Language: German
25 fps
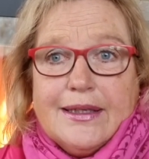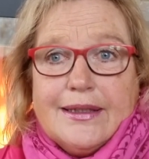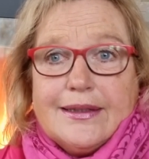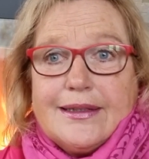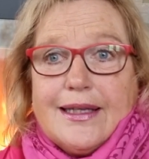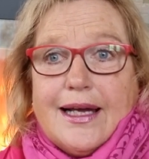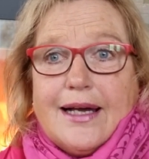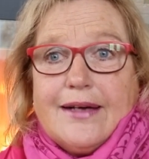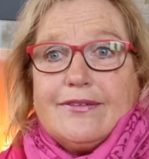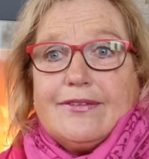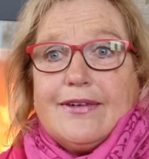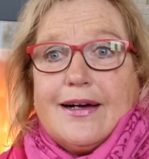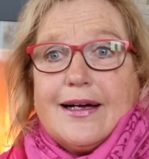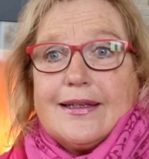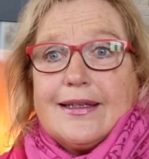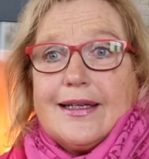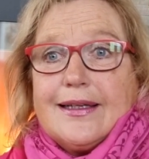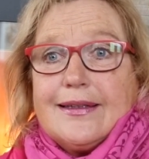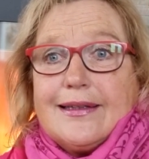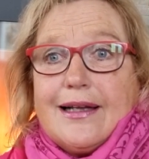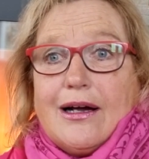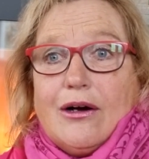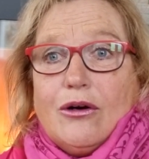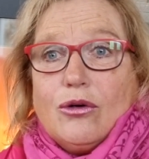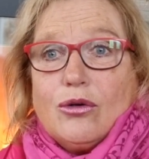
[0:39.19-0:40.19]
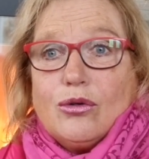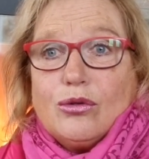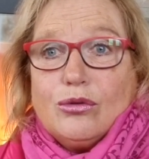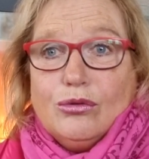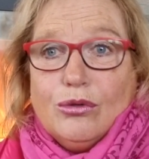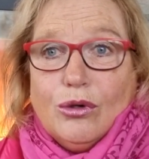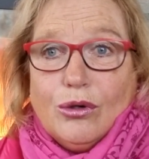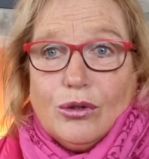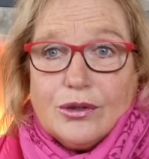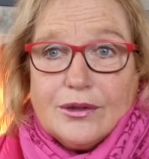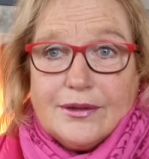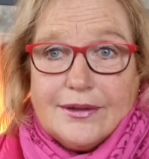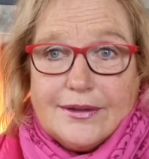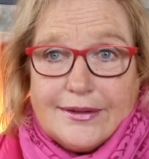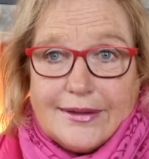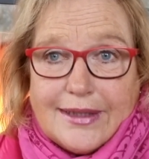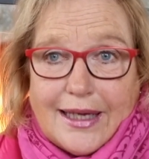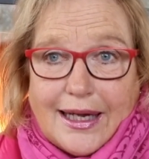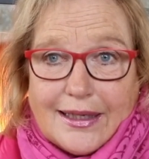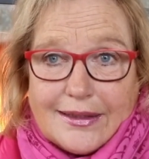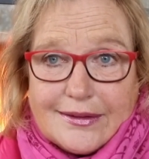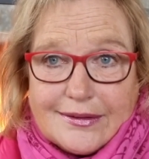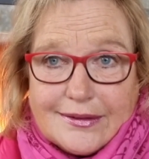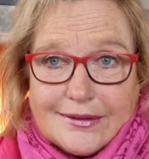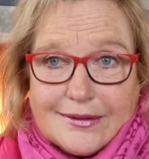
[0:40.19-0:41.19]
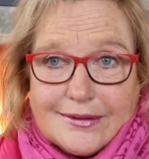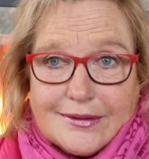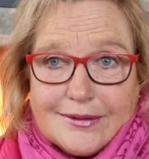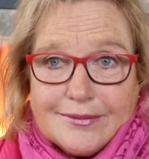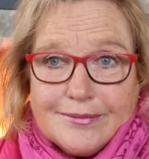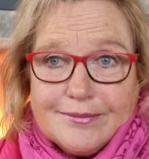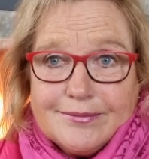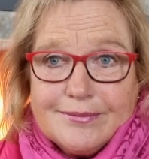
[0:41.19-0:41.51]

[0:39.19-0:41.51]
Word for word: da war dann auch noch das.